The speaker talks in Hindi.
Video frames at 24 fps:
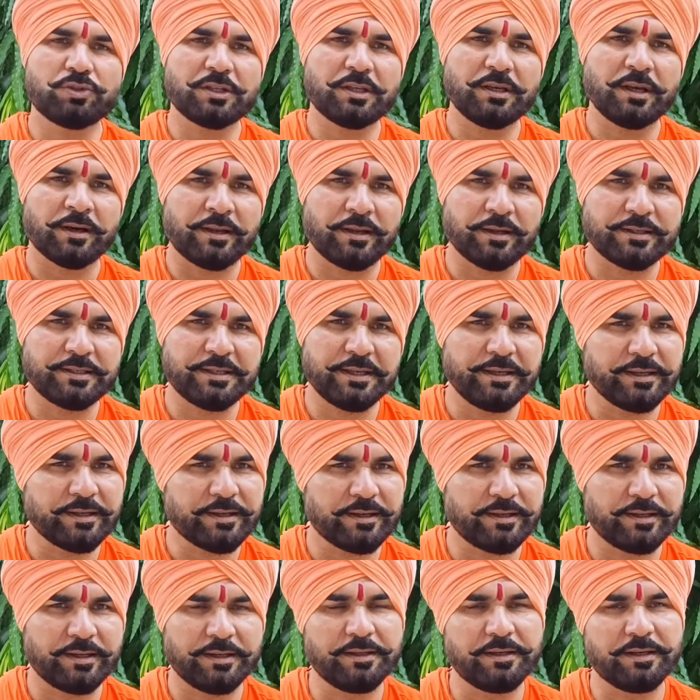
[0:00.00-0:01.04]
उसके हलक से
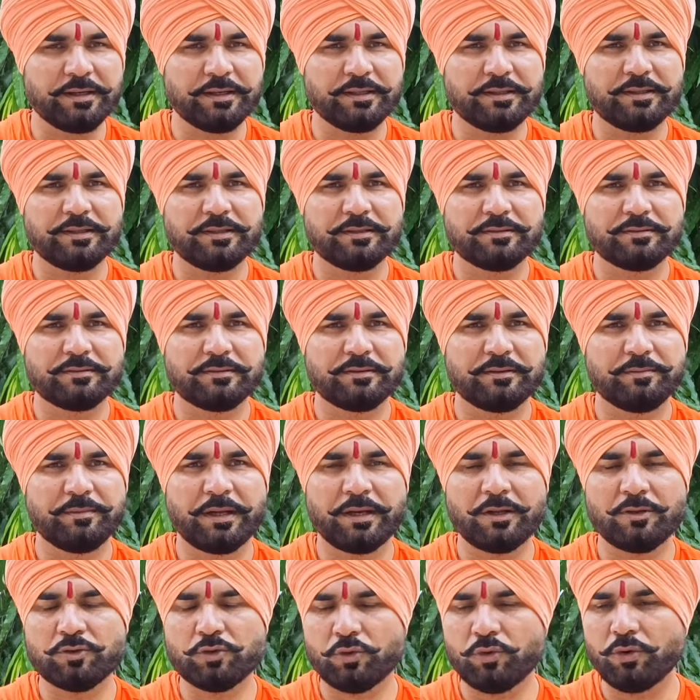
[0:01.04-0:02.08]
निकल नहीं रहे थे
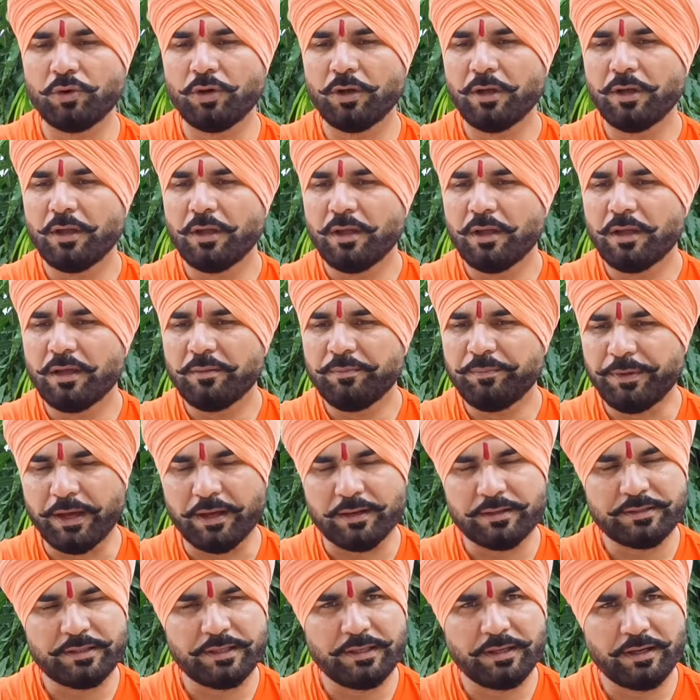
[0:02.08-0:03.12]
मैंने उसको
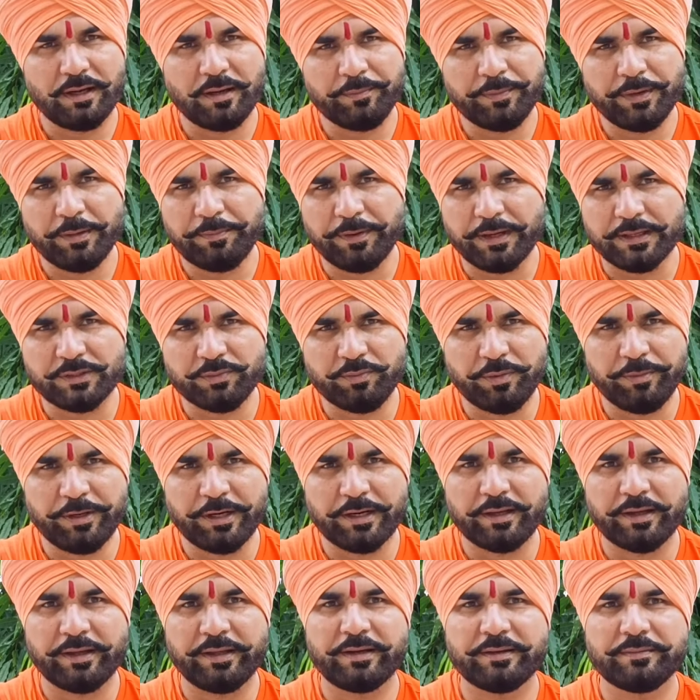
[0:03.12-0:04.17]
प्यार से अपने पास में
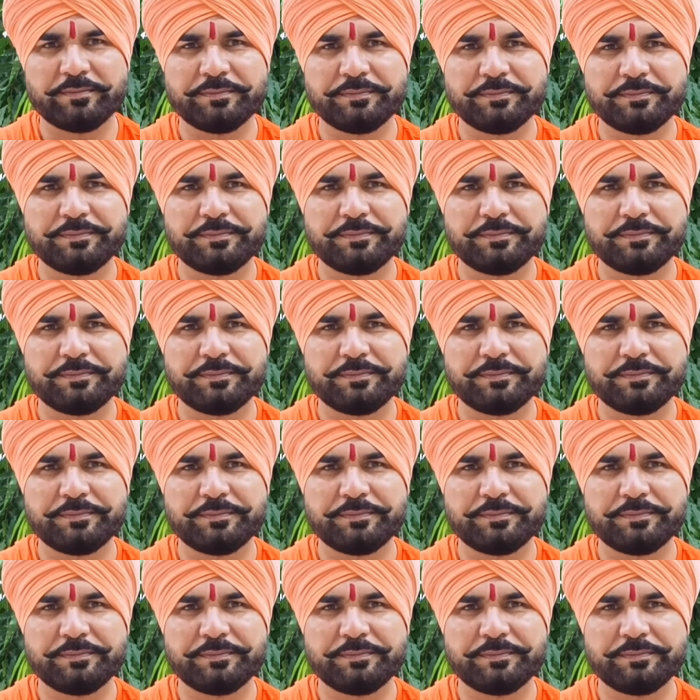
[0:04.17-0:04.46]
बैठाया